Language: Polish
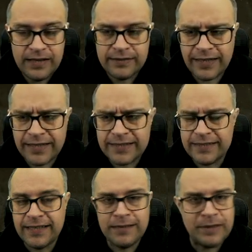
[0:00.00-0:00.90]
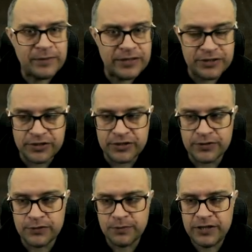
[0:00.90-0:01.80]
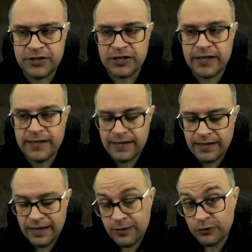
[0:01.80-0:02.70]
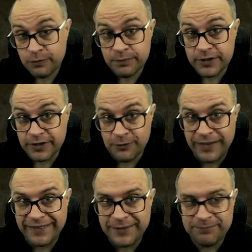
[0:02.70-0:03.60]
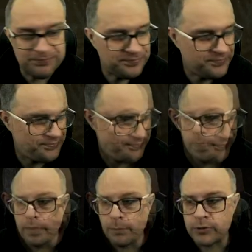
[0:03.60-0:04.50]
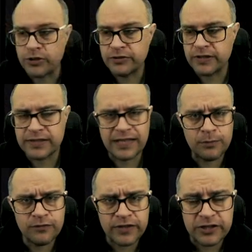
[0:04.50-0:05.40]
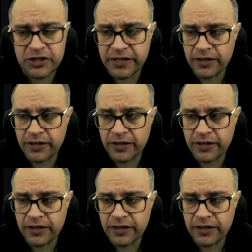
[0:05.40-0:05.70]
Taka jest idea, mam nadzieję, że zrozumieliście, a oto przykłady. Na początek samo wyrażenie